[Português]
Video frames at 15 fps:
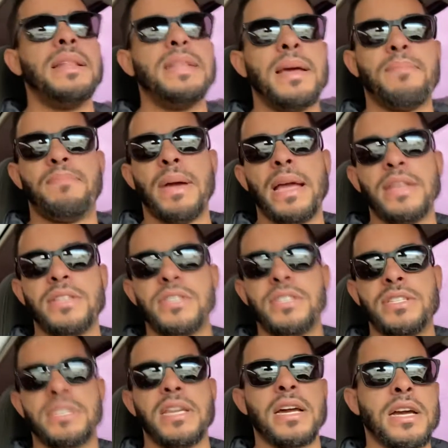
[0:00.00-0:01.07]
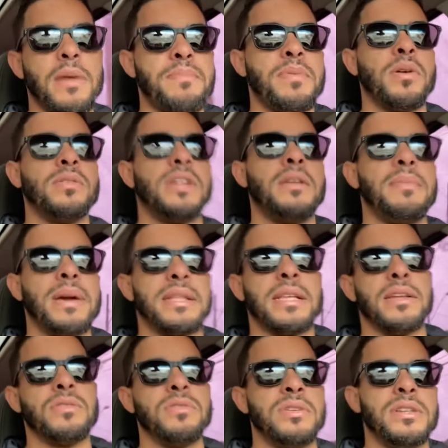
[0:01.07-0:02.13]
depende de ser campeão da
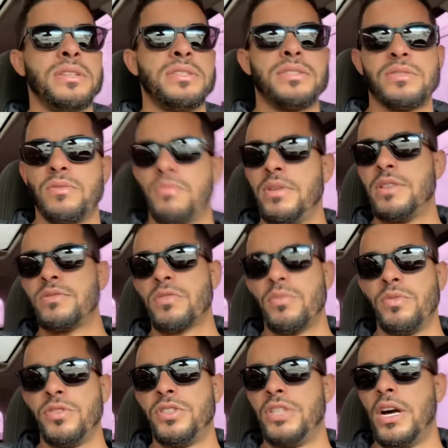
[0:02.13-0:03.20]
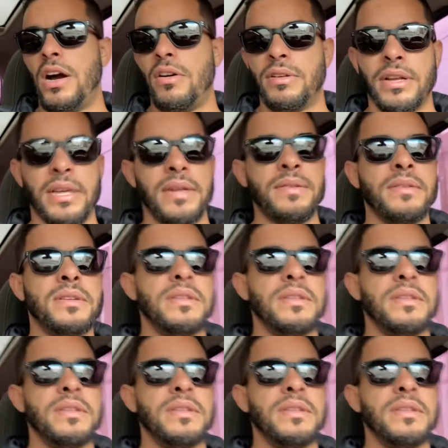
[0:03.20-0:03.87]
Libertadores, mesmo do Mundial, né?